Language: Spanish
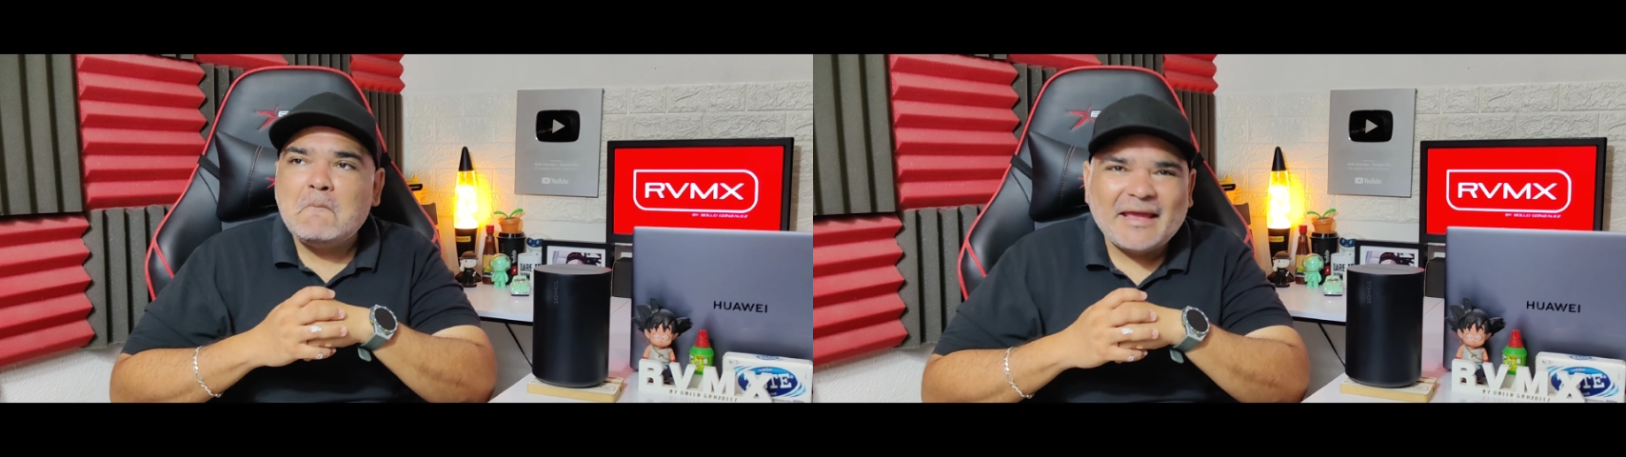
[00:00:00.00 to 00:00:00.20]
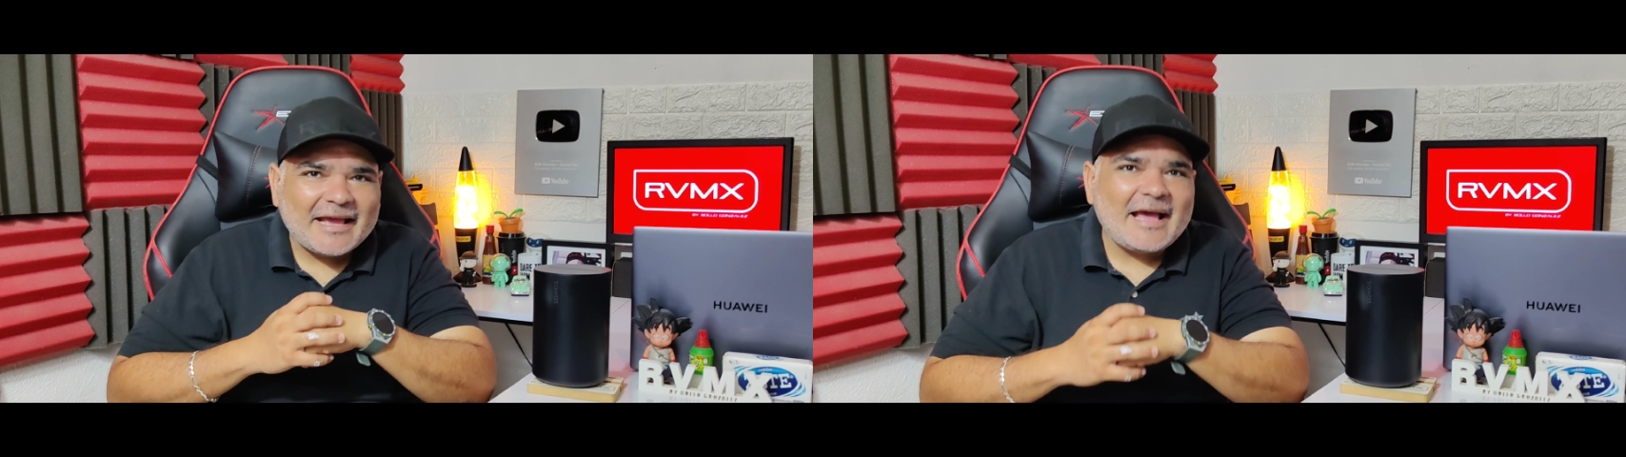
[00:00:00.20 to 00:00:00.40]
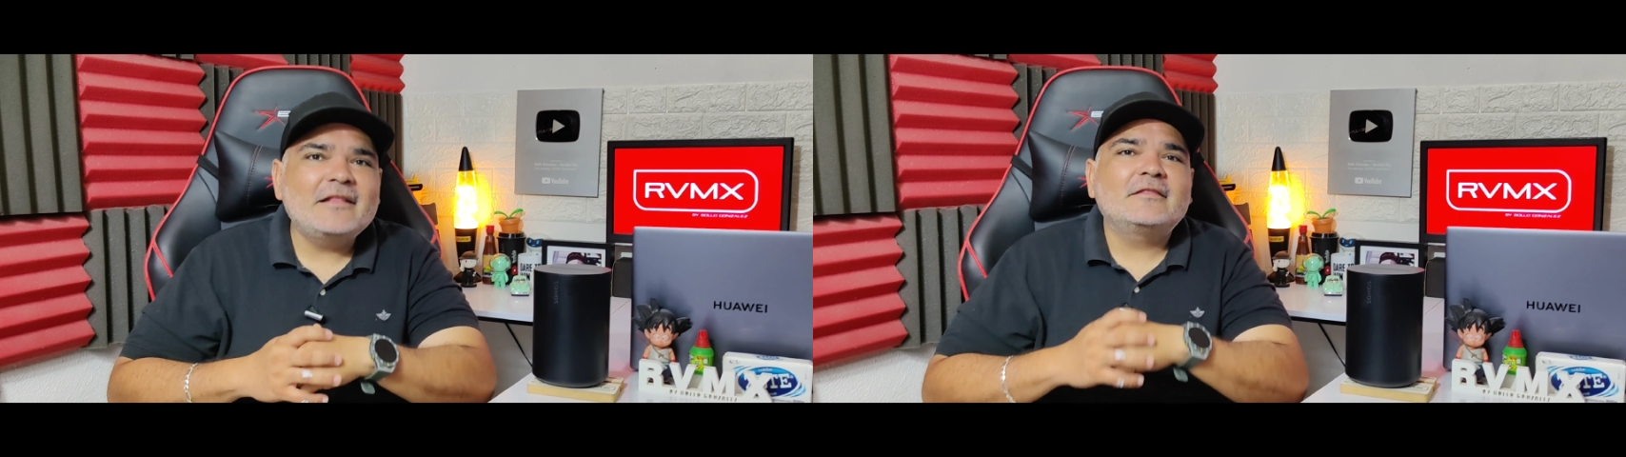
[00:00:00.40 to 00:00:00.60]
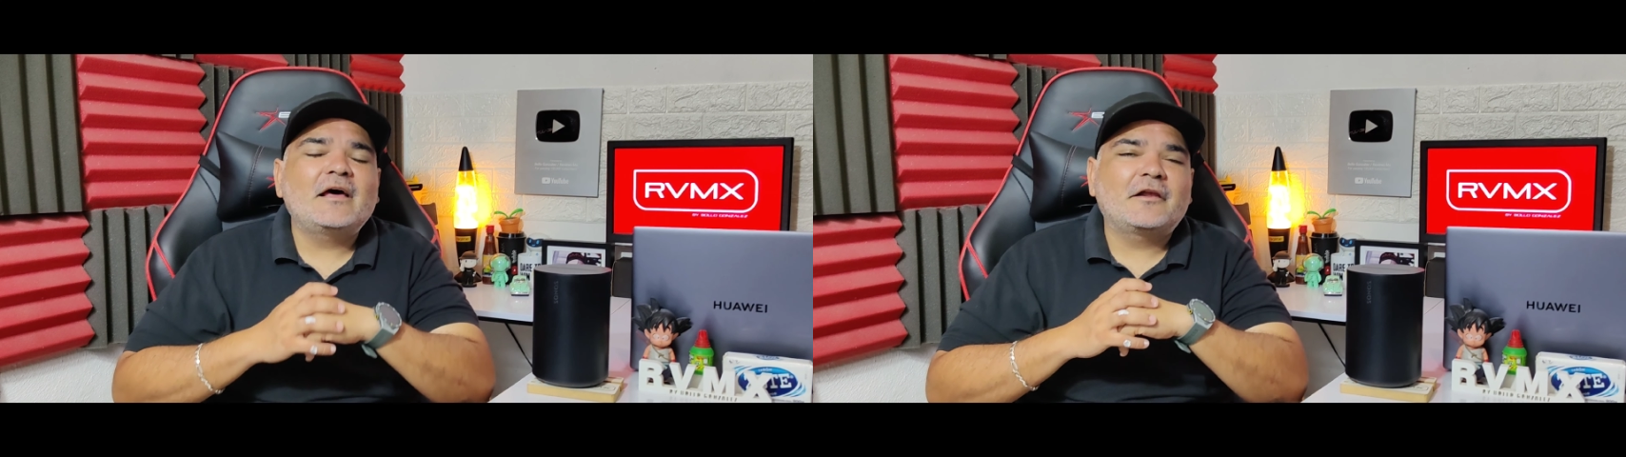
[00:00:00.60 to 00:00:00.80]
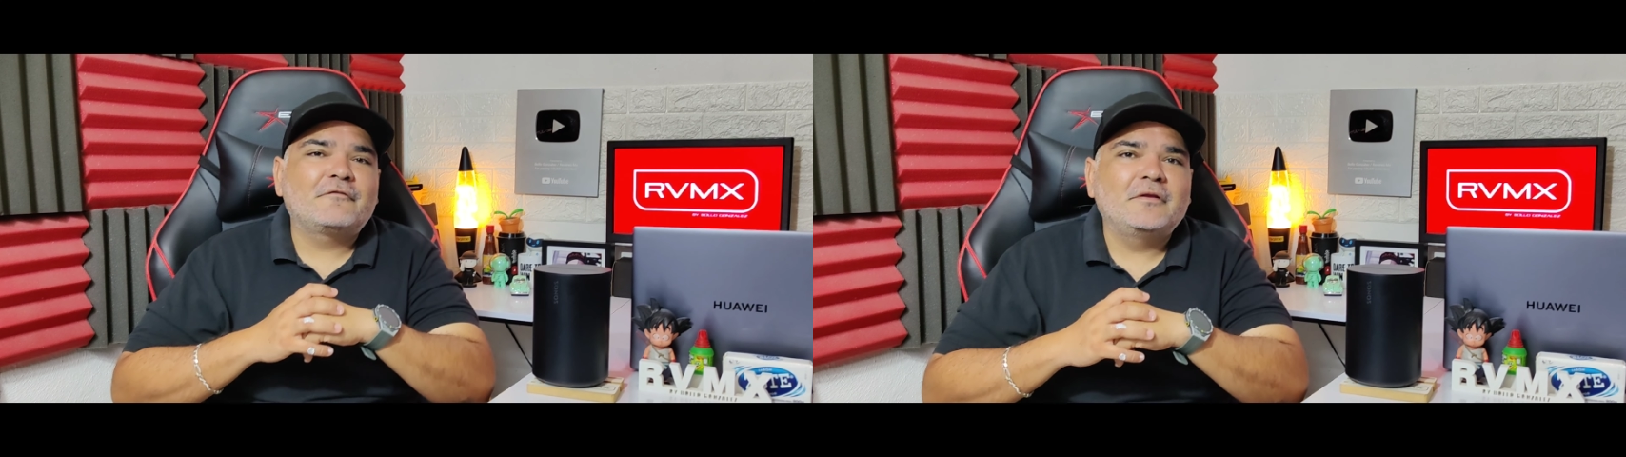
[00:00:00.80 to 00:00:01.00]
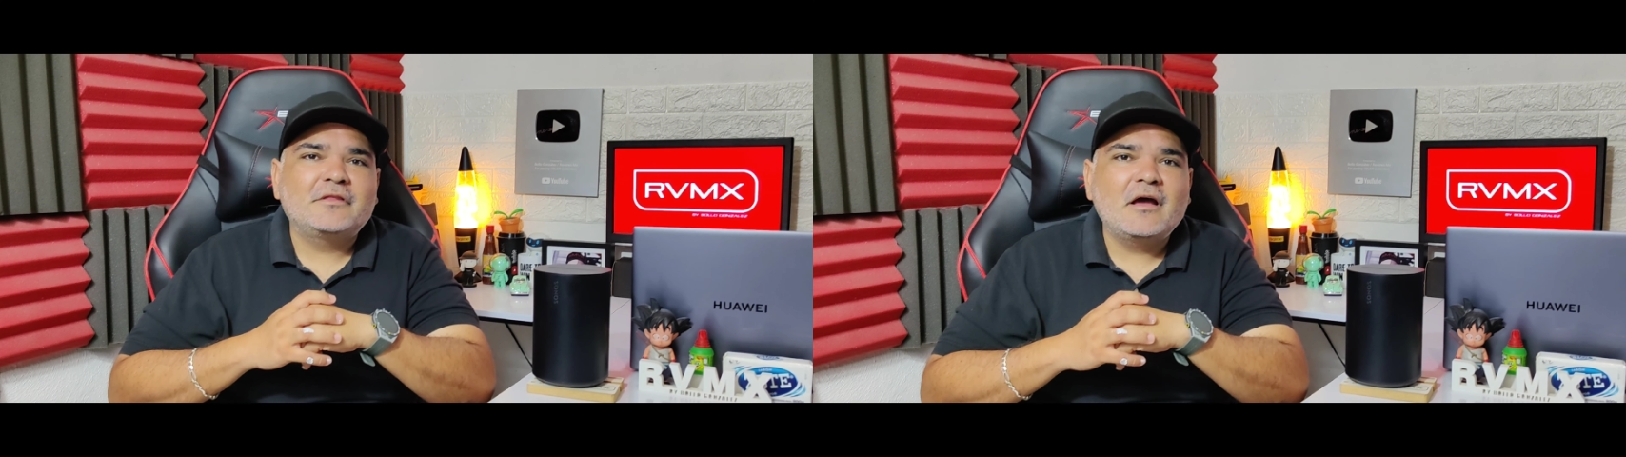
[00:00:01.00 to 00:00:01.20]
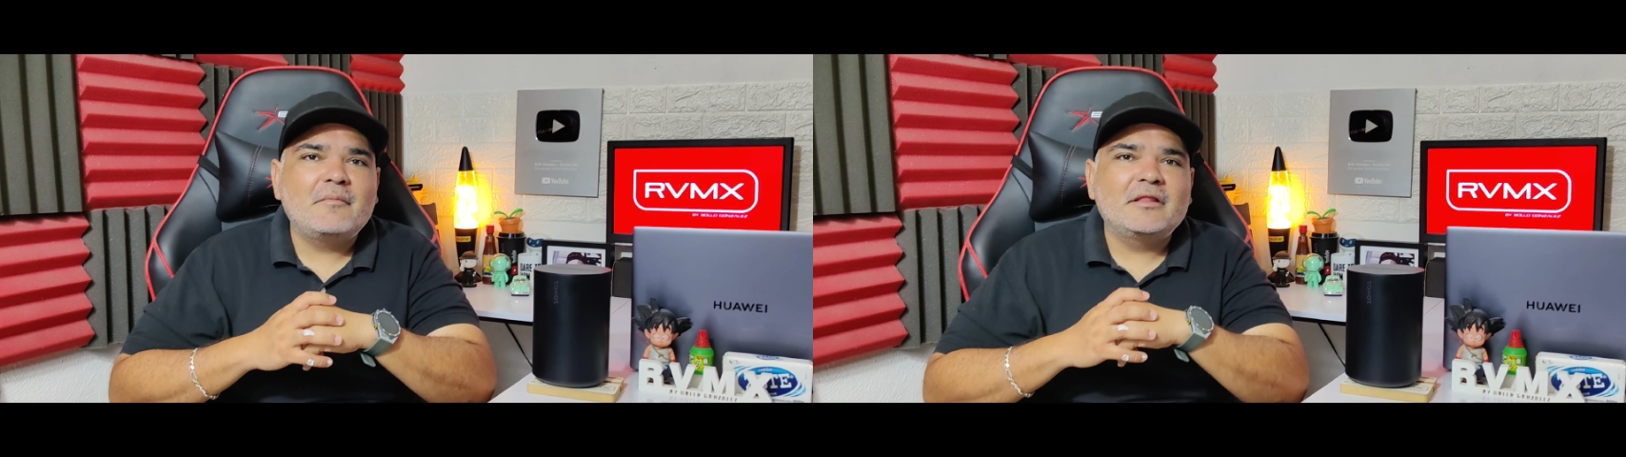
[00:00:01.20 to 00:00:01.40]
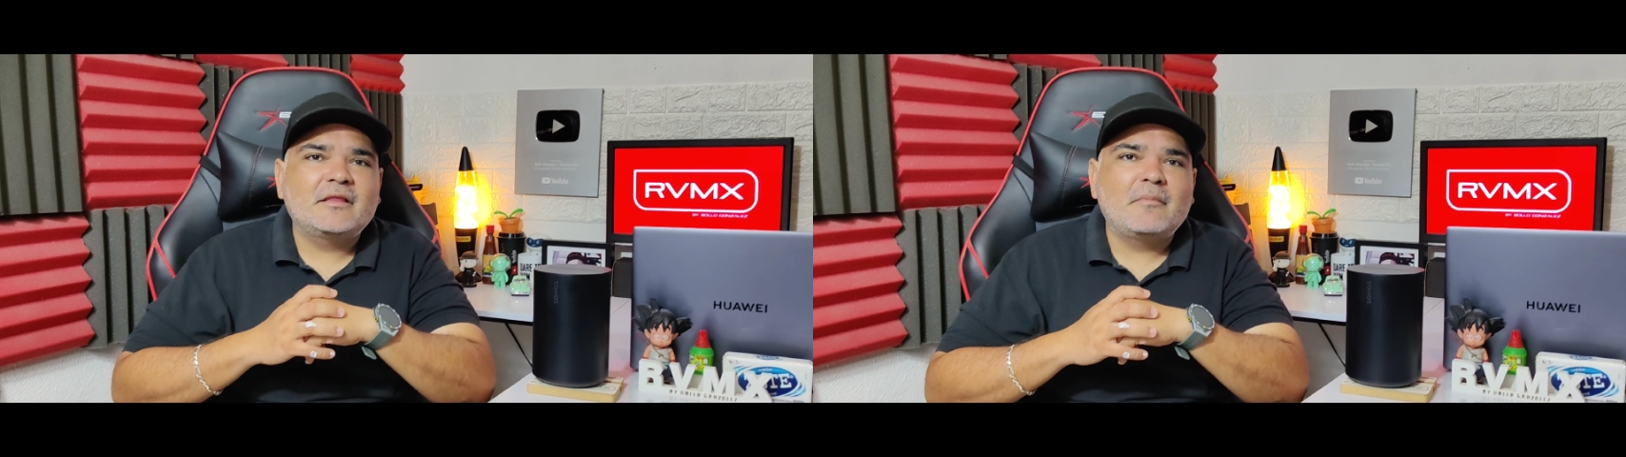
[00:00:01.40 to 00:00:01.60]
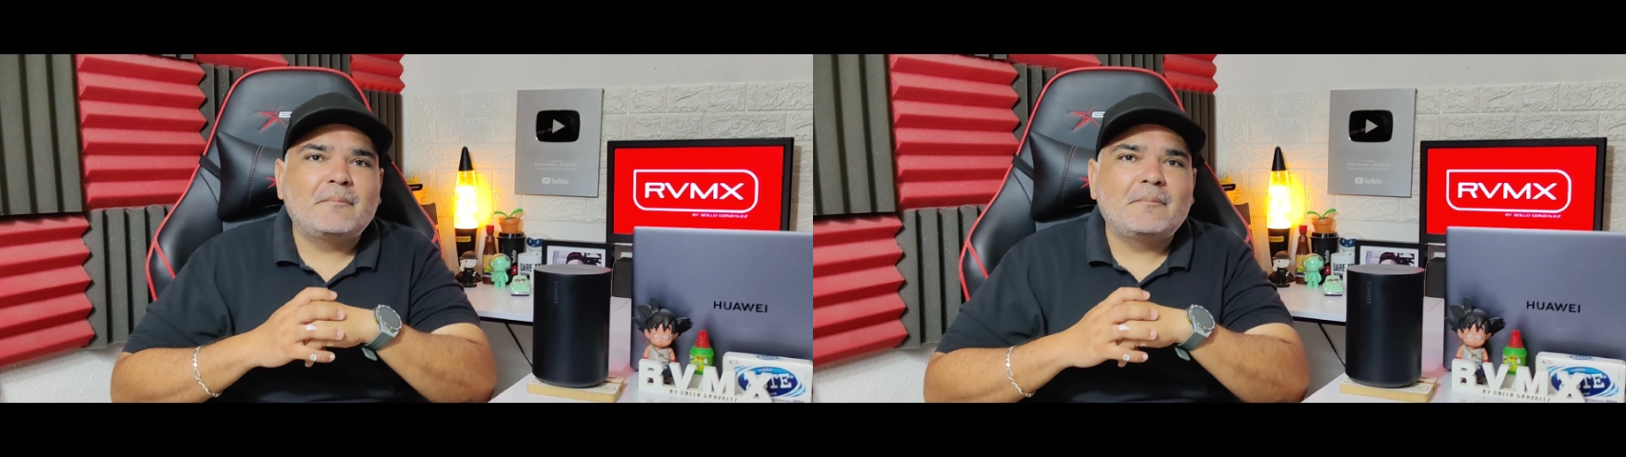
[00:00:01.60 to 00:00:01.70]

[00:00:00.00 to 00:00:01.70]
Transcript: Me encanta, definitivamente